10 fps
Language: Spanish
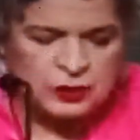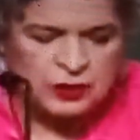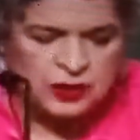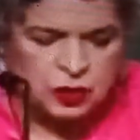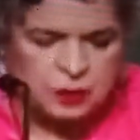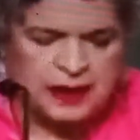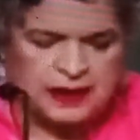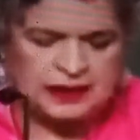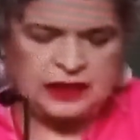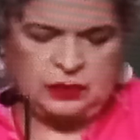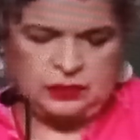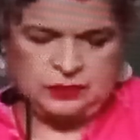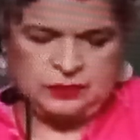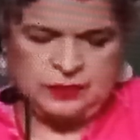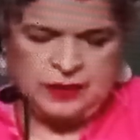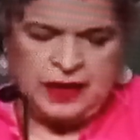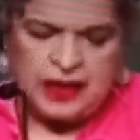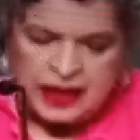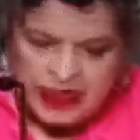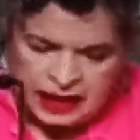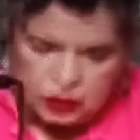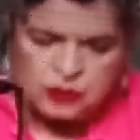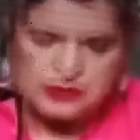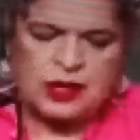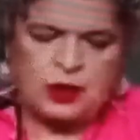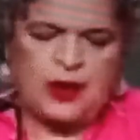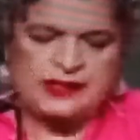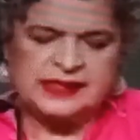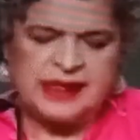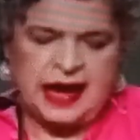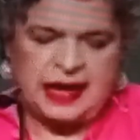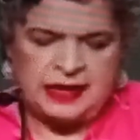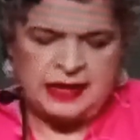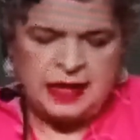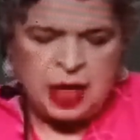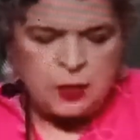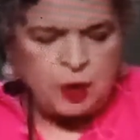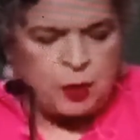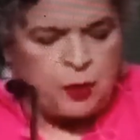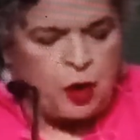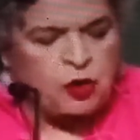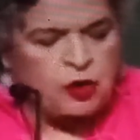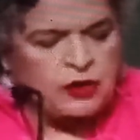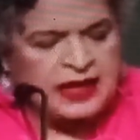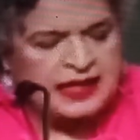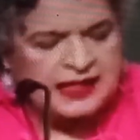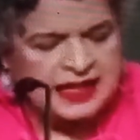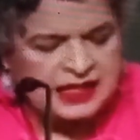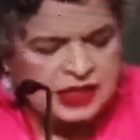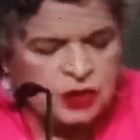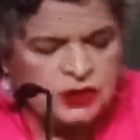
presentimiento, que la 4T quiere continuar en el gobierno.